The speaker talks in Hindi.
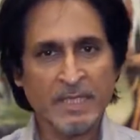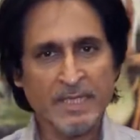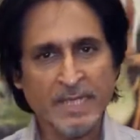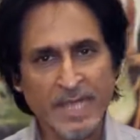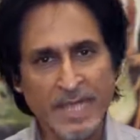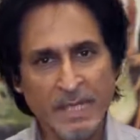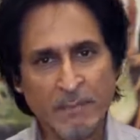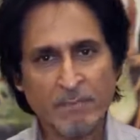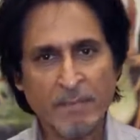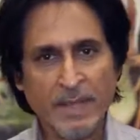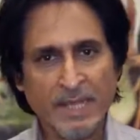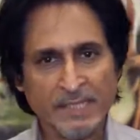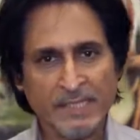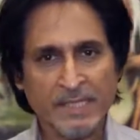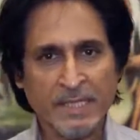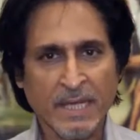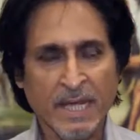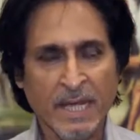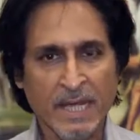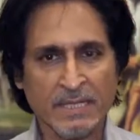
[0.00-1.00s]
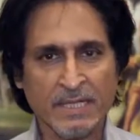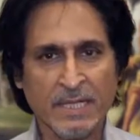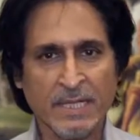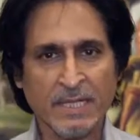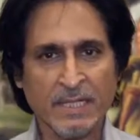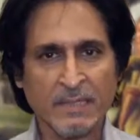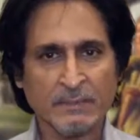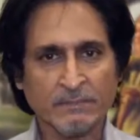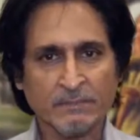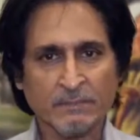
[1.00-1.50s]
यही बेस्ट इलाज है
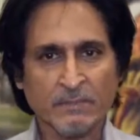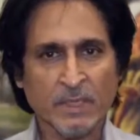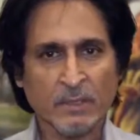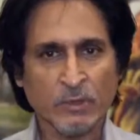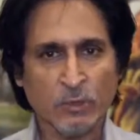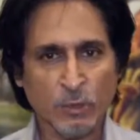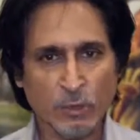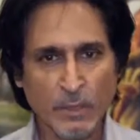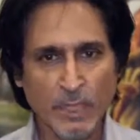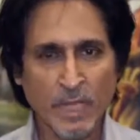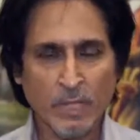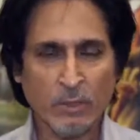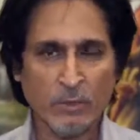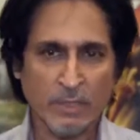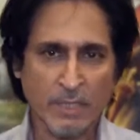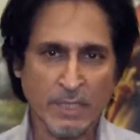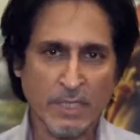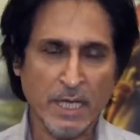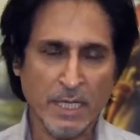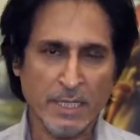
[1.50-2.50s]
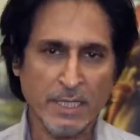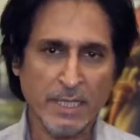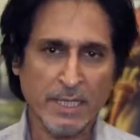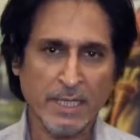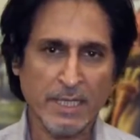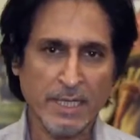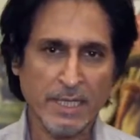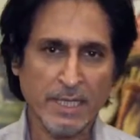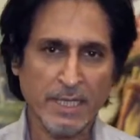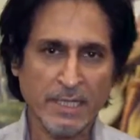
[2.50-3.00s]
दुनिया को दिखाने
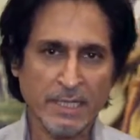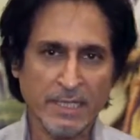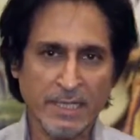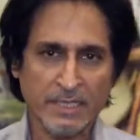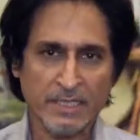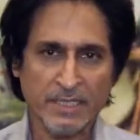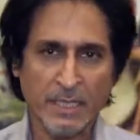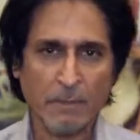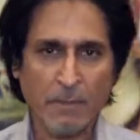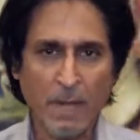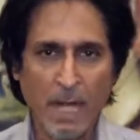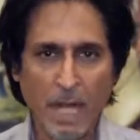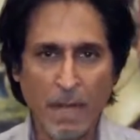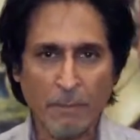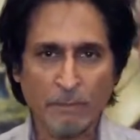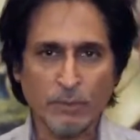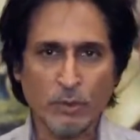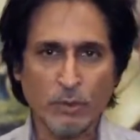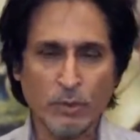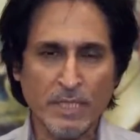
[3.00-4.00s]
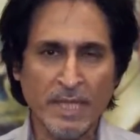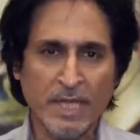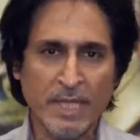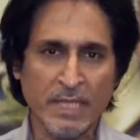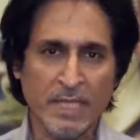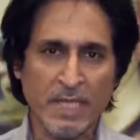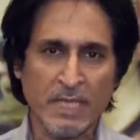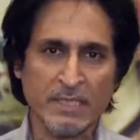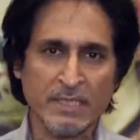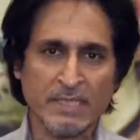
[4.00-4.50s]
के लिए कि जब आप दुनिया
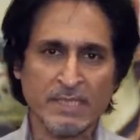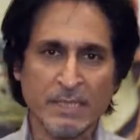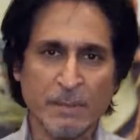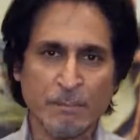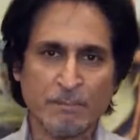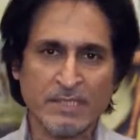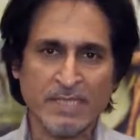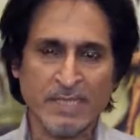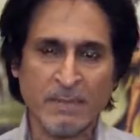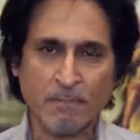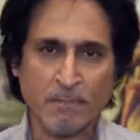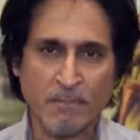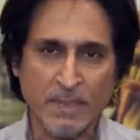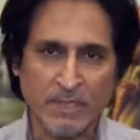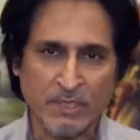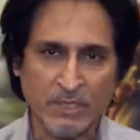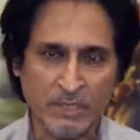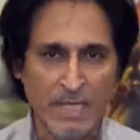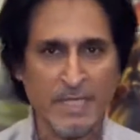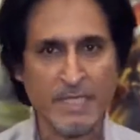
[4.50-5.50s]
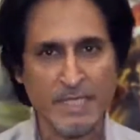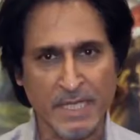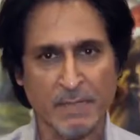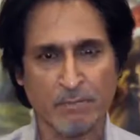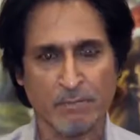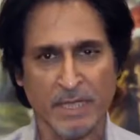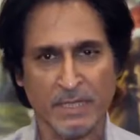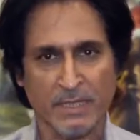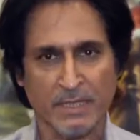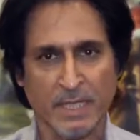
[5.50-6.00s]
की सबसे बेहतरीन
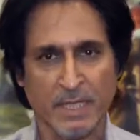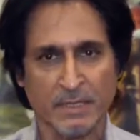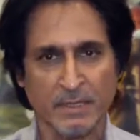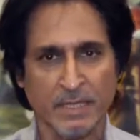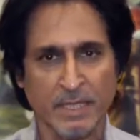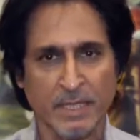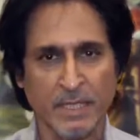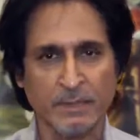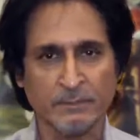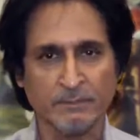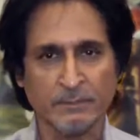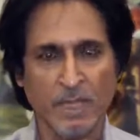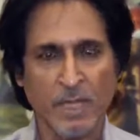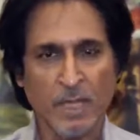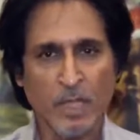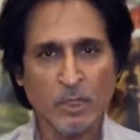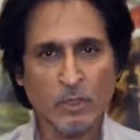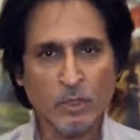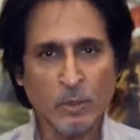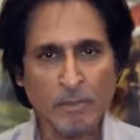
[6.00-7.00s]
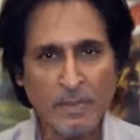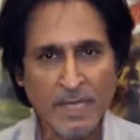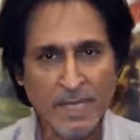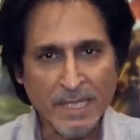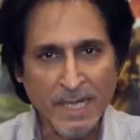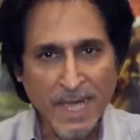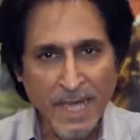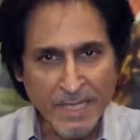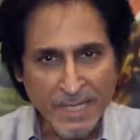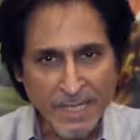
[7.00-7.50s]
टीम बन जाते हैं तो फिर
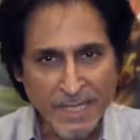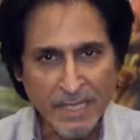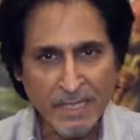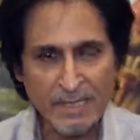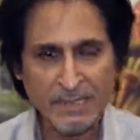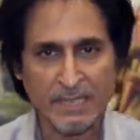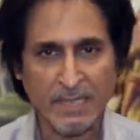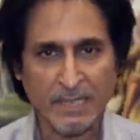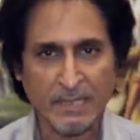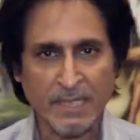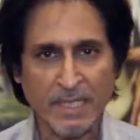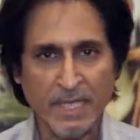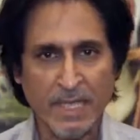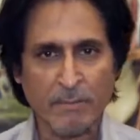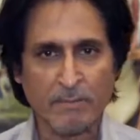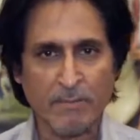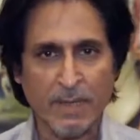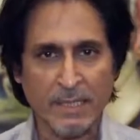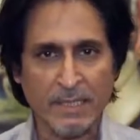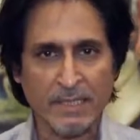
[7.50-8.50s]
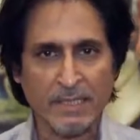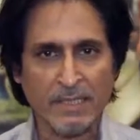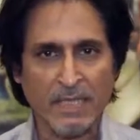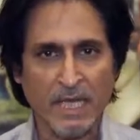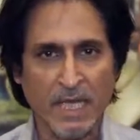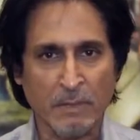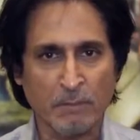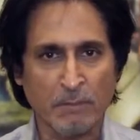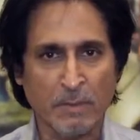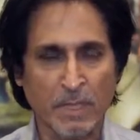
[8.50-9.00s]
लाइनें लग सकती हैं
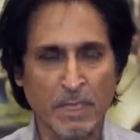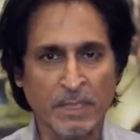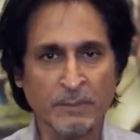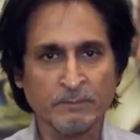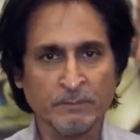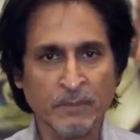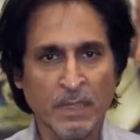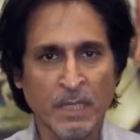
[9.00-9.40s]
पाकिस्तान में